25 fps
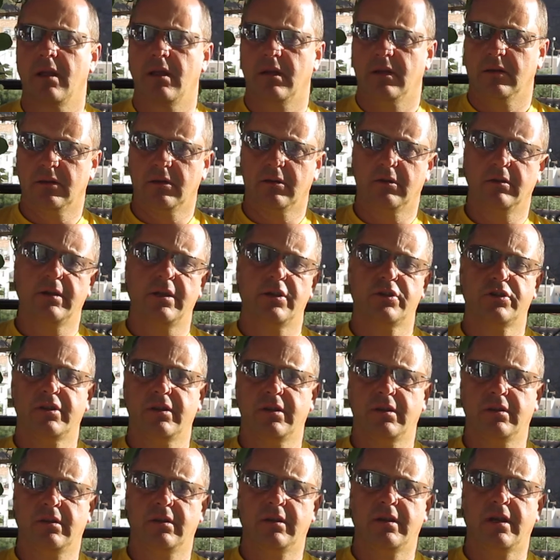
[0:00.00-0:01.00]
No i
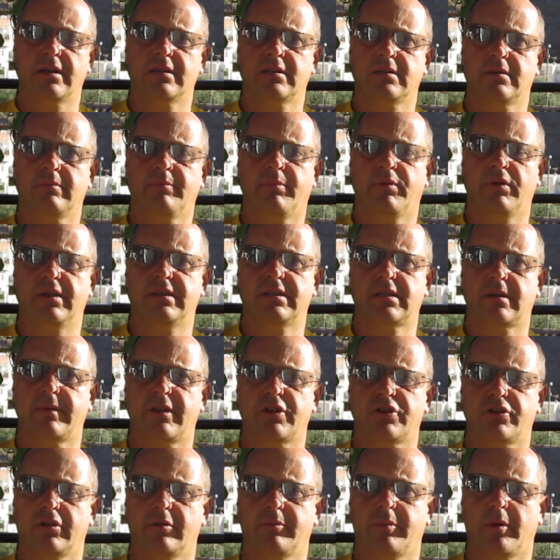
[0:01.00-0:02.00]
jeszcze raz polecam
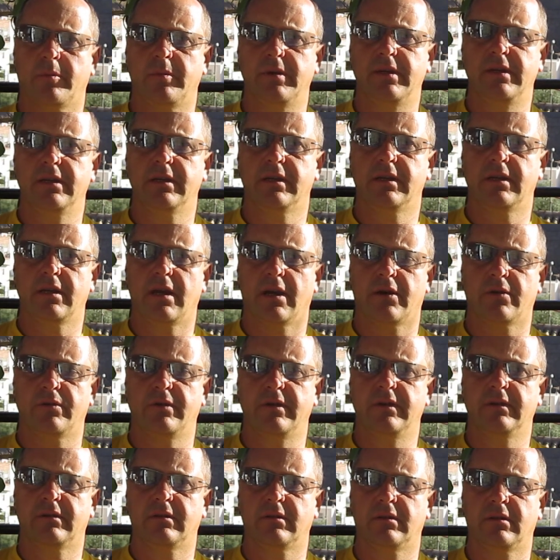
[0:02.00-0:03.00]
nasze odpromienniki,
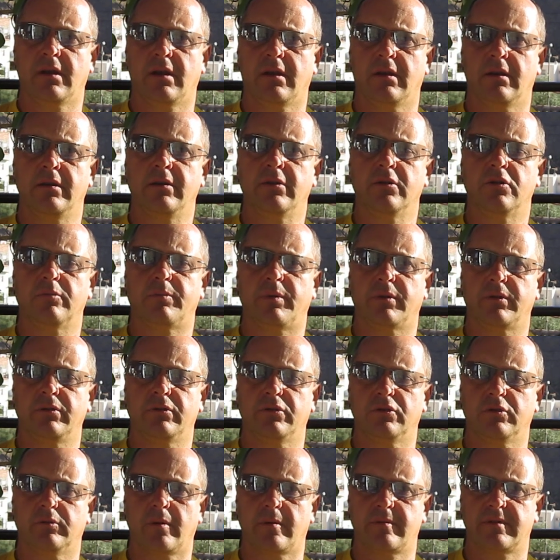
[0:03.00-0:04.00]
aronity. Na linku pod
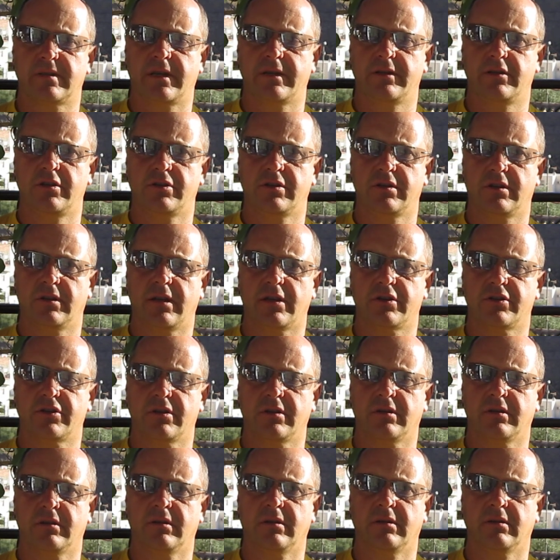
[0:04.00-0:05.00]
YouTubem znajdziecie
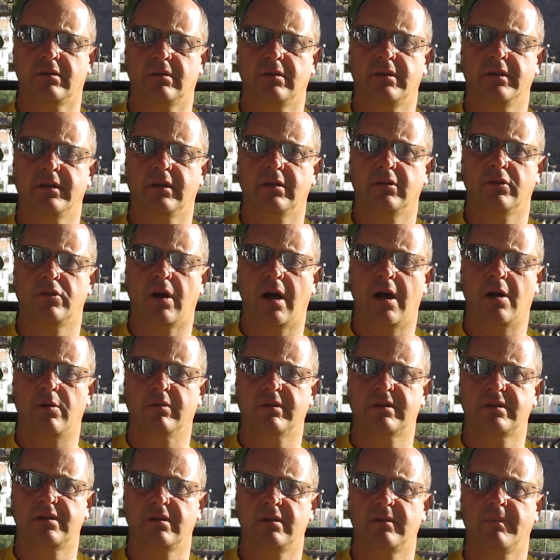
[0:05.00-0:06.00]
nasze linki do
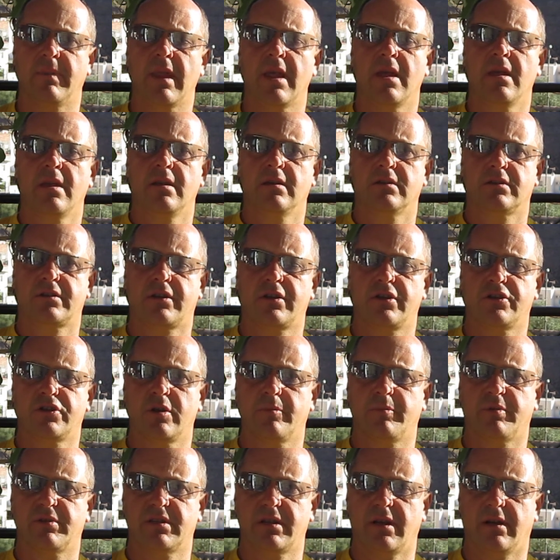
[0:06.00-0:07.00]
aukcji. Serdecznie
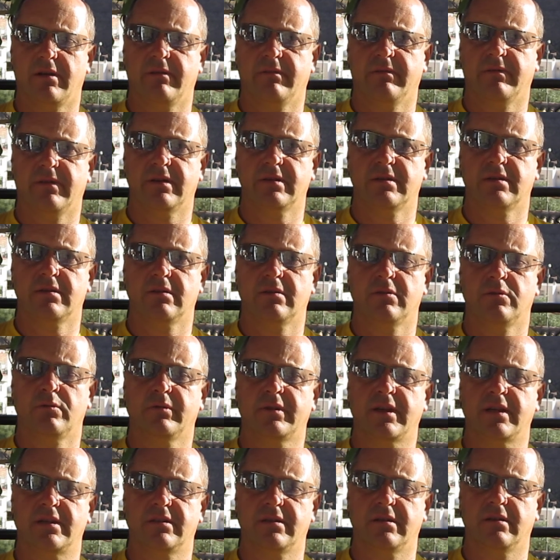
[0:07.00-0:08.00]
pozdrawiam Was
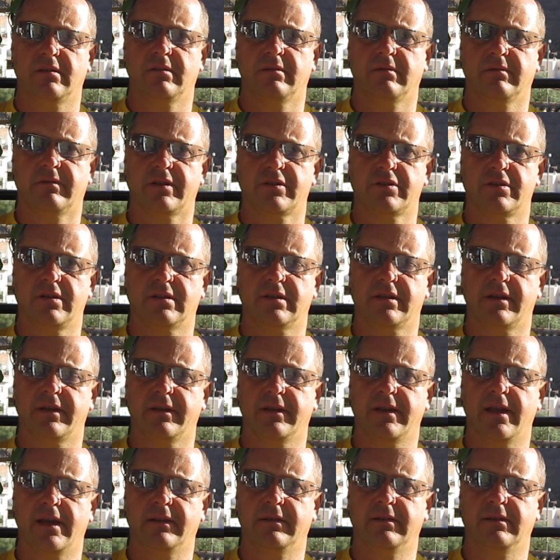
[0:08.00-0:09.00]
tutaj e, właśnie z
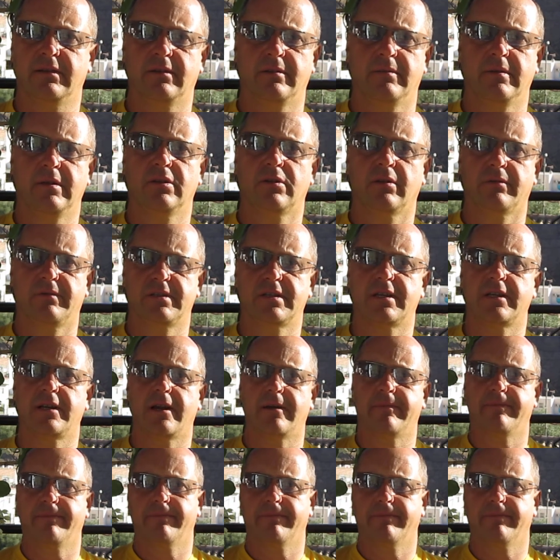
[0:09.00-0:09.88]
Grenady i do widzenia.